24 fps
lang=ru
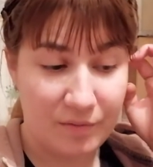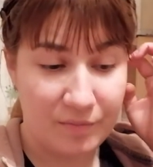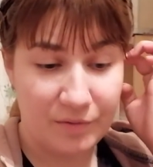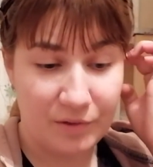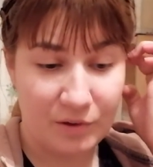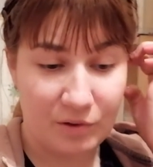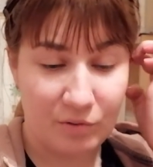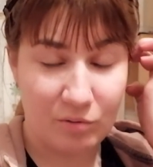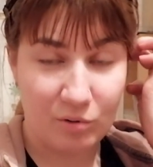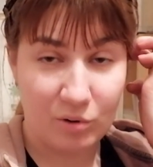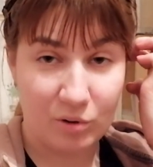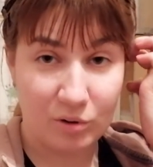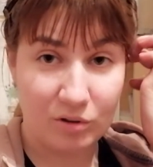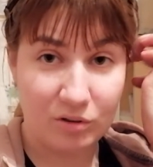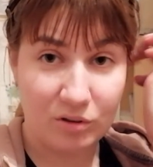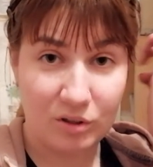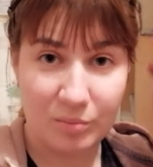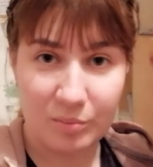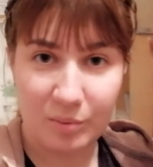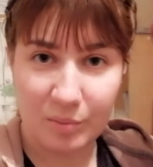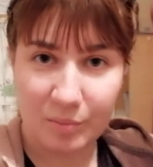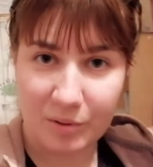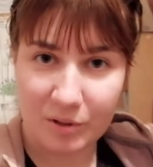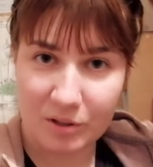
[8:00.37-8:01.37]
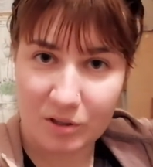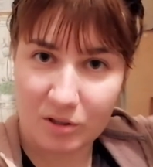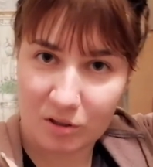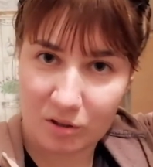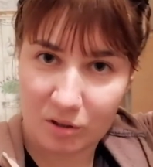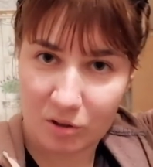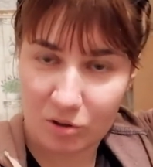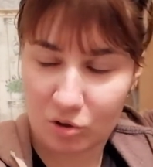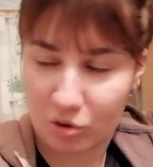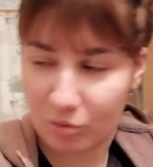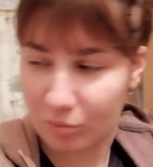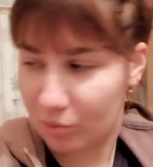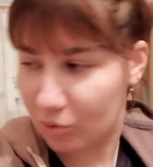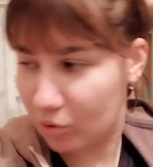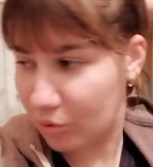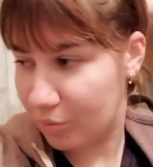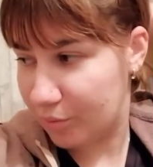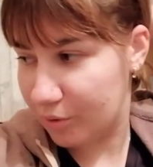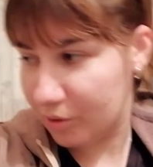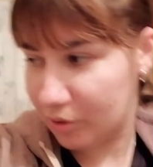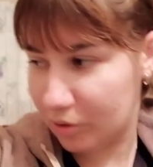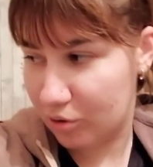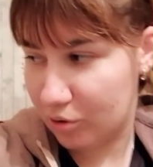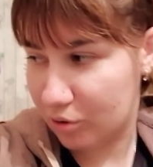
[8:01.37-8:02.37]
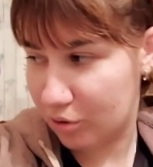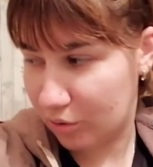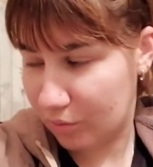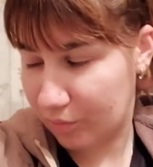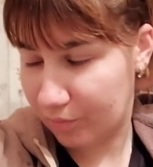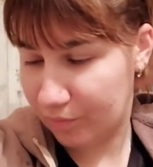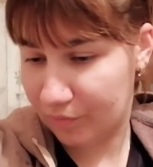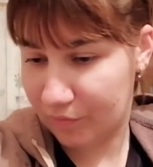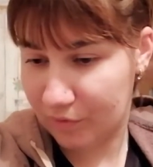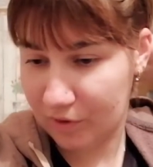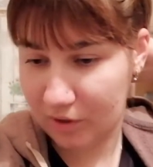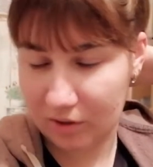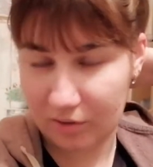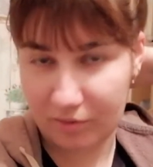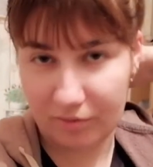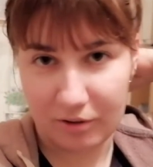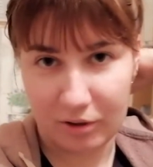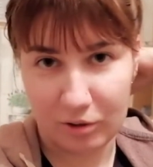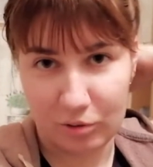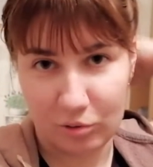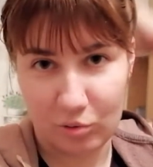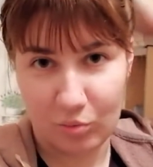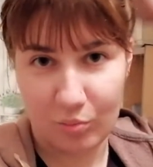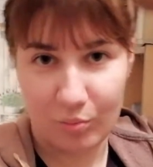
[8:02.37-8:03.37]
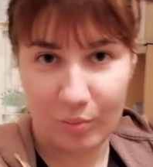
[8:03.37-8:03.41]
Ну вот, и попросила, чтобы купил еще ветку